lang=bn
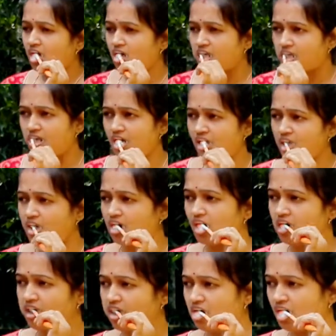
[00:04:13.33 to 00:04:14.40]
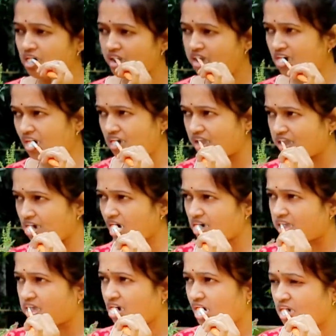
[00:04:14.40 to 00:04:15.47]
বেশি দাঁত ঘষলে দাঁতের
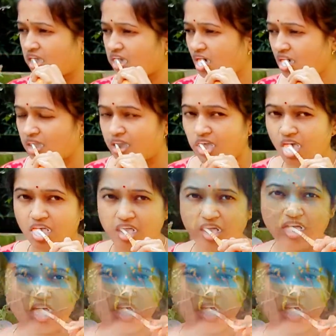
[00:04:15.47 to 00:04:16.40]
এনামেলের ক্ষতি